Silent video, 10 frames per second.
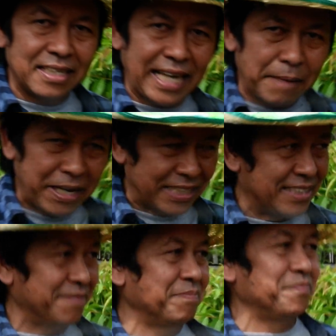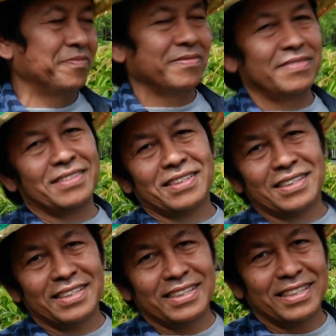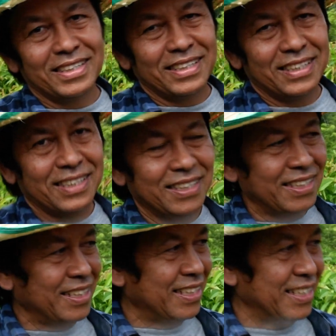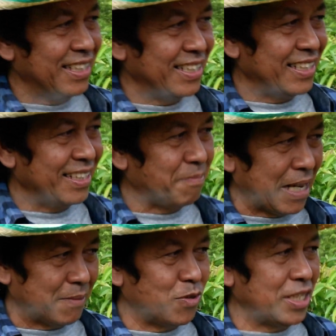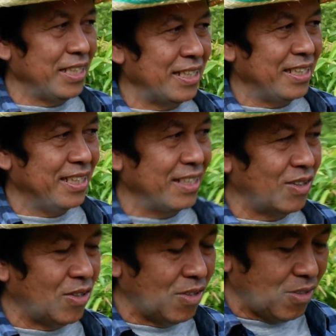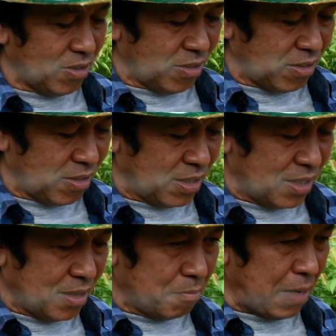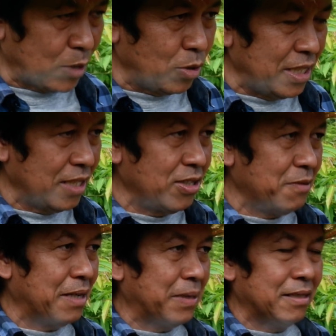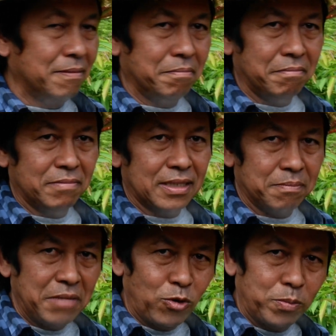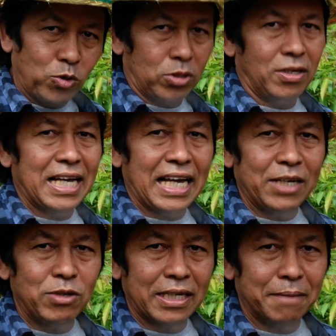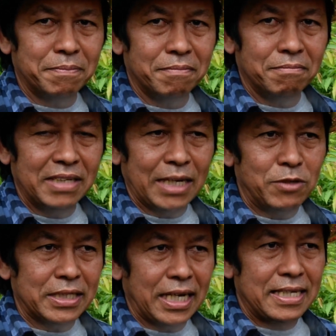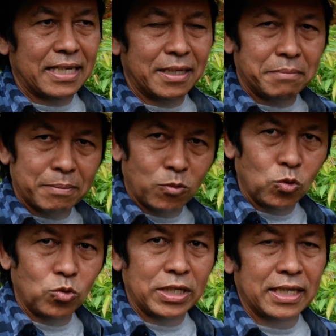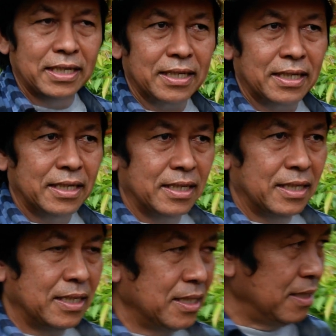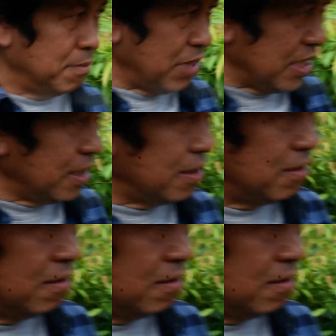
คือแกงเผ็ดอ่าักใต้นี่คือทุกคนต้องรู้จักผักพื้นฐานตัวนี้อ๋อผักตัวนี้ก็เรียกว่าเป็นมีคุณประโยชน์ต่อร่างกายด้วยนะครับมีงานวิจัยอย่างเช่นมันปูเนี่ยงานวิจัยมีเยอะตัวนี้มันปู